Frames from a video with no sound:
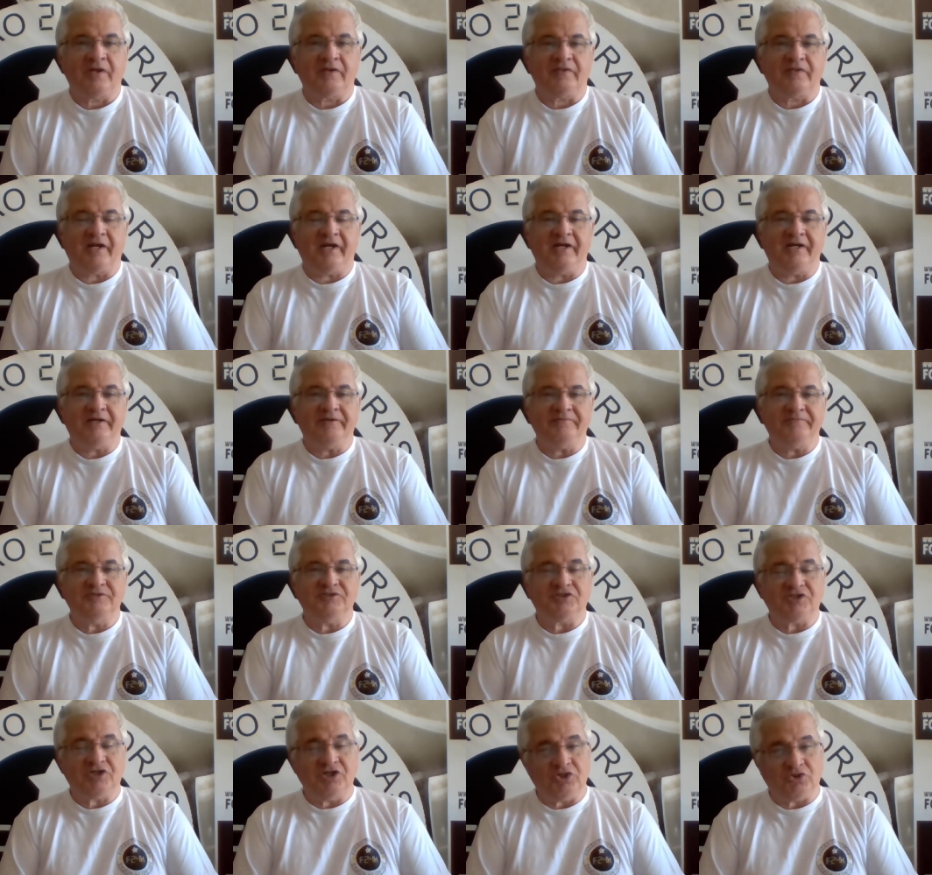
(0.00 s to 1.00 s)
Tá?
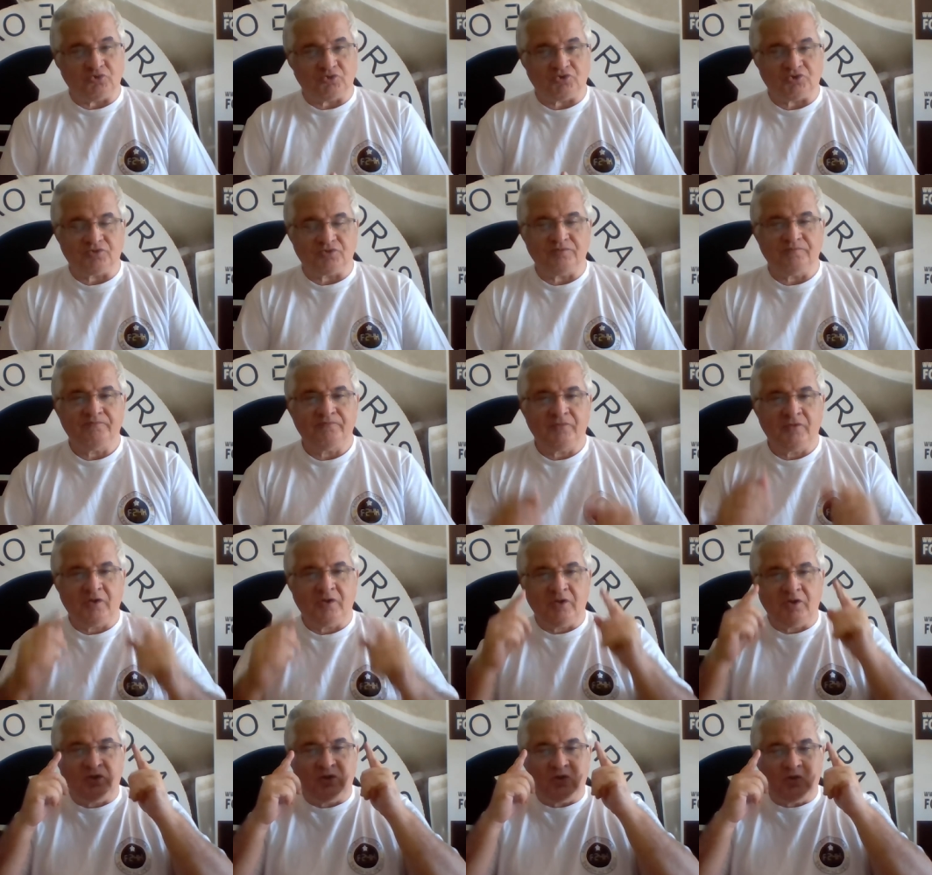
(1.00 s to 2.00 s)
Inscritos,
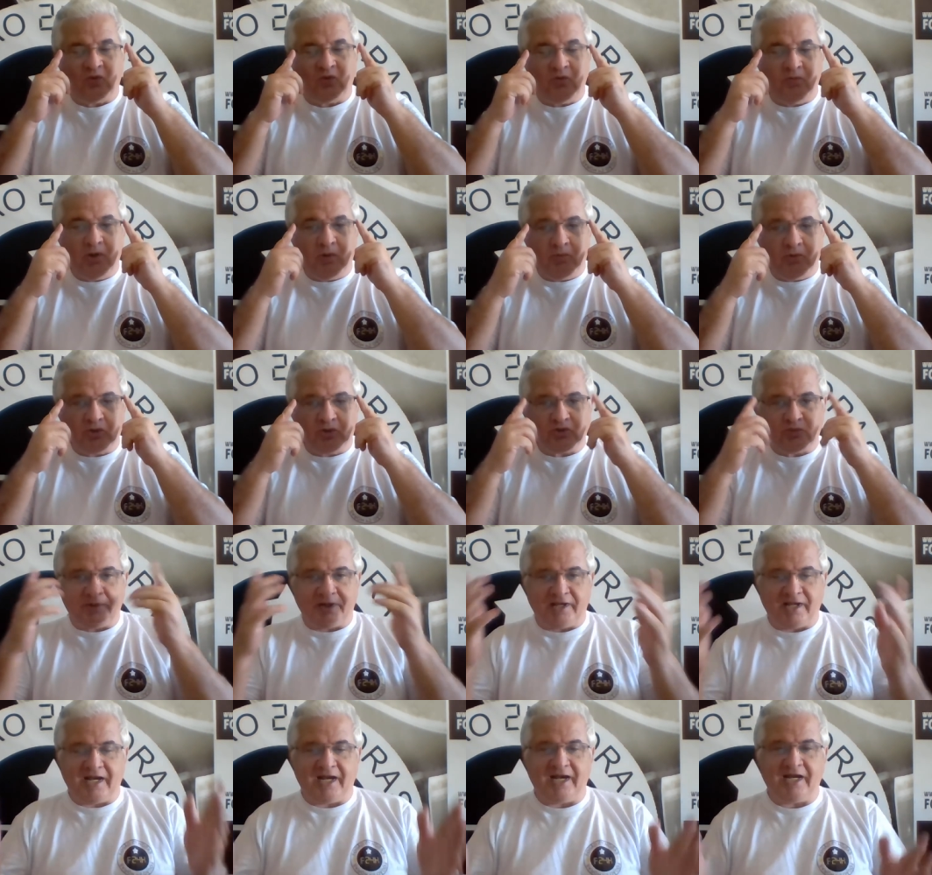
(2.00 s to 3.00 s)
o meu muito
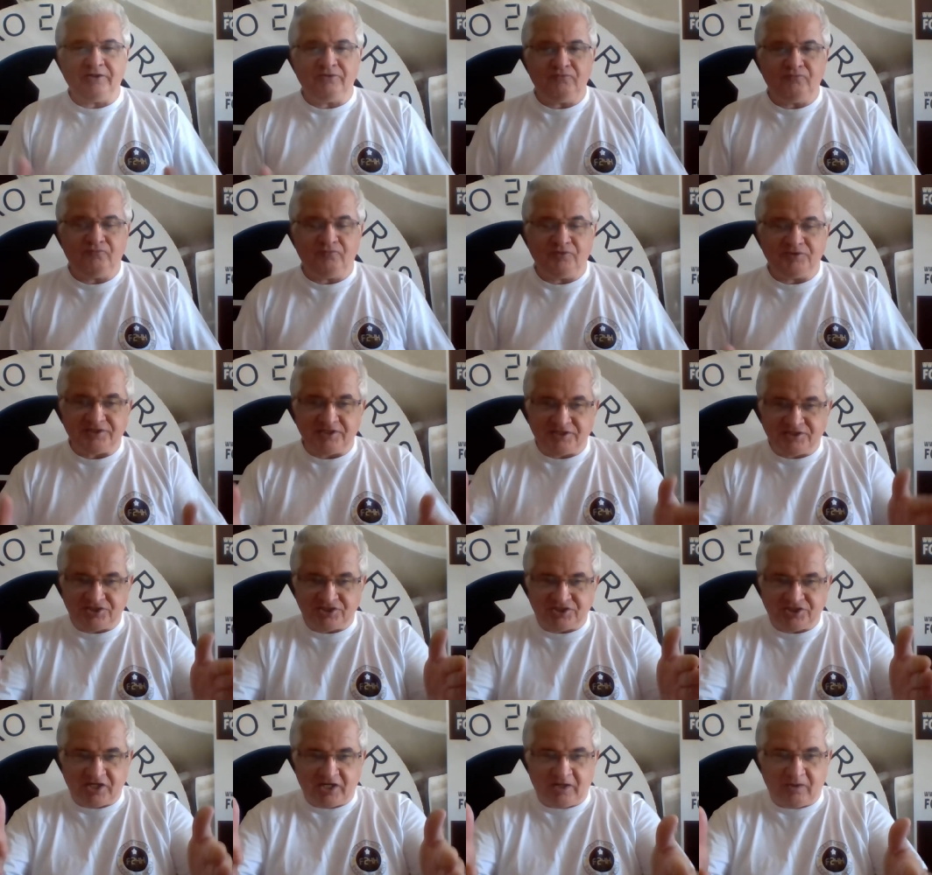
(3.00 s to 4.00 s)
obrigado. Você que
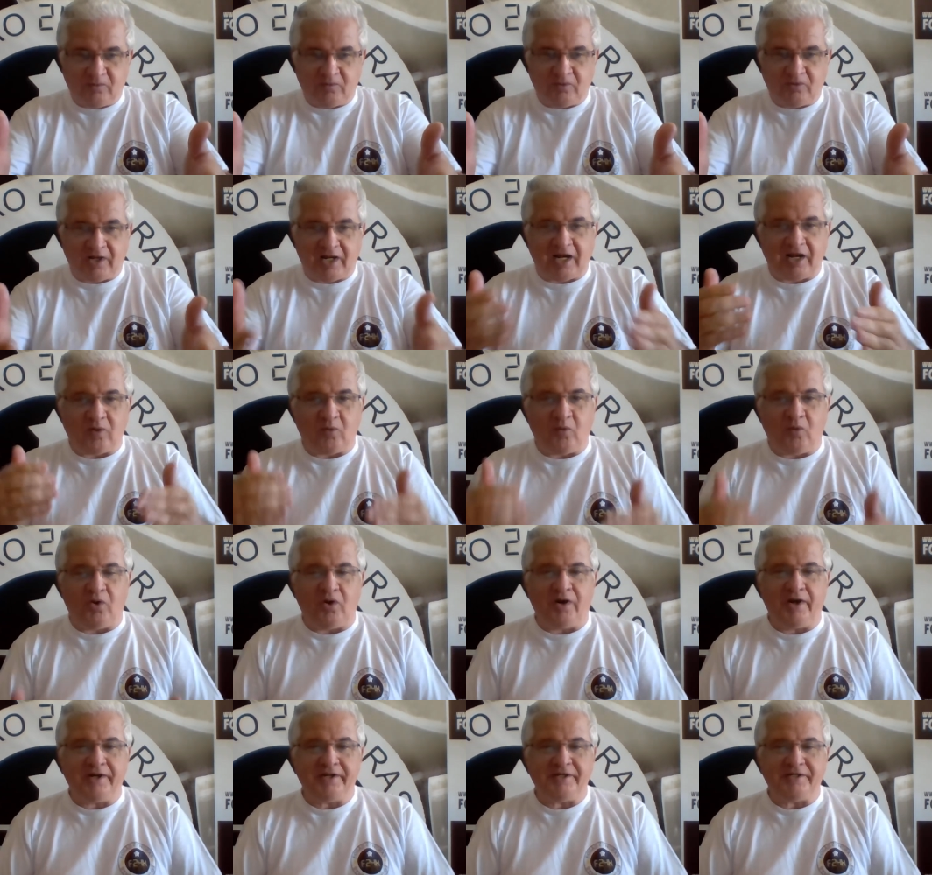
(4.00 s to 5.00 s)
chegou
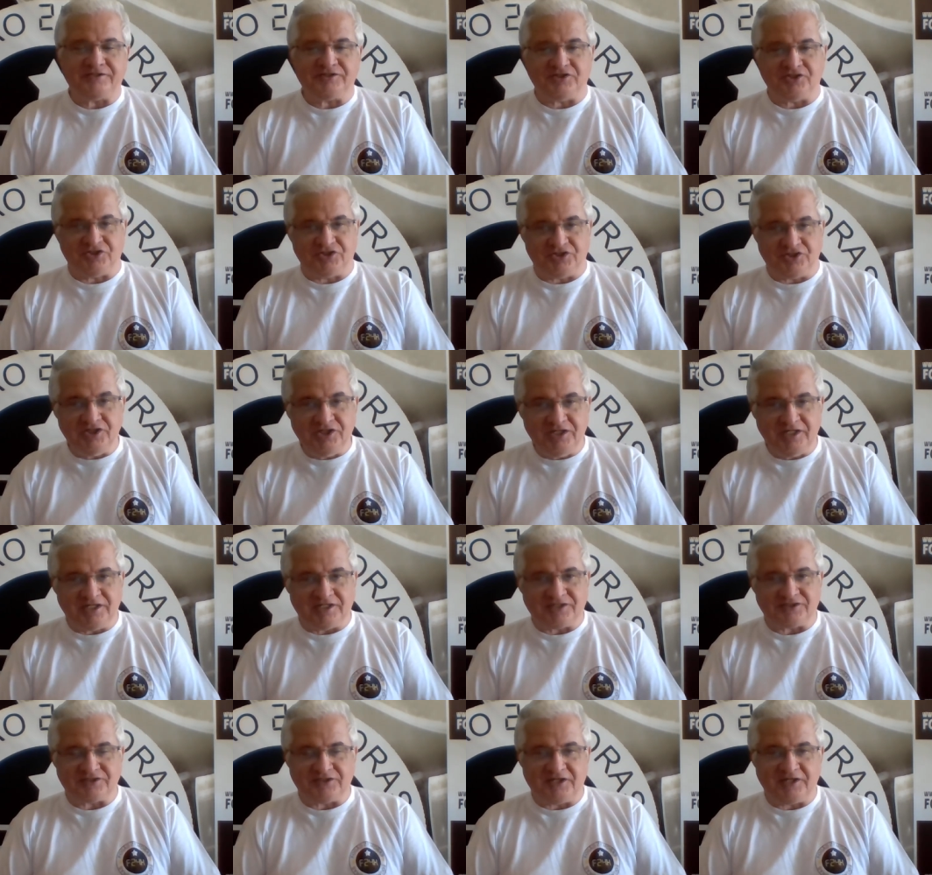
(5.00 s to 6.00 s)
agora, esses
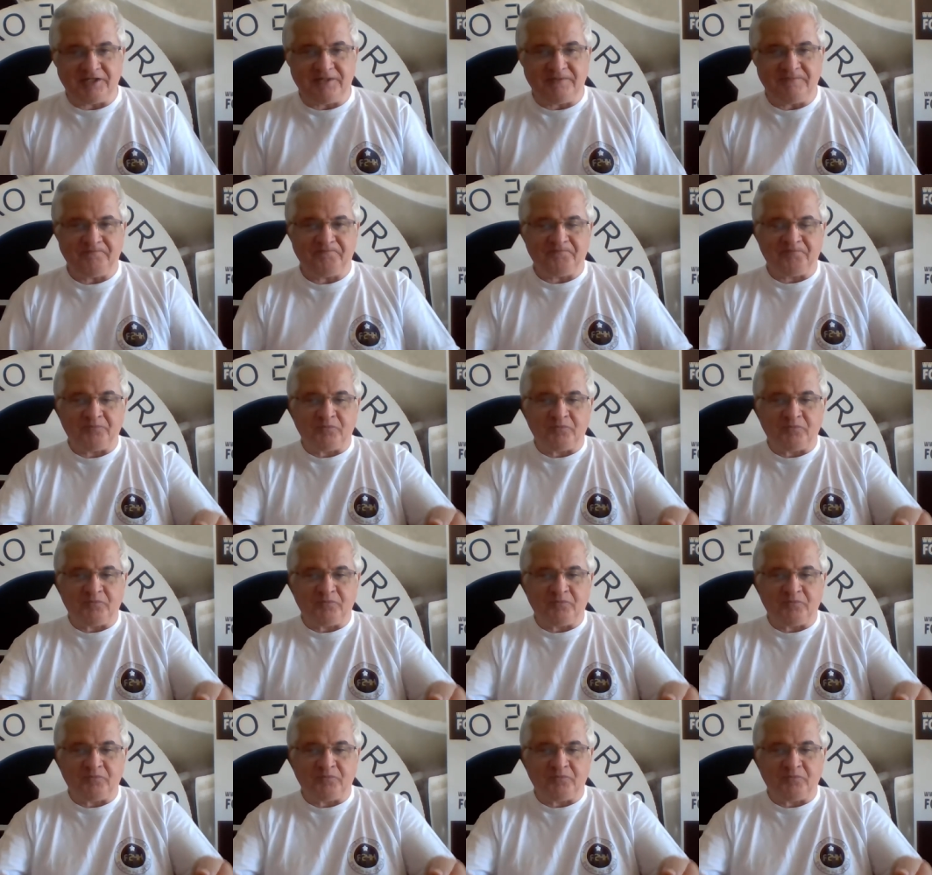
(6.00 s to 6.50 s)
dias, né?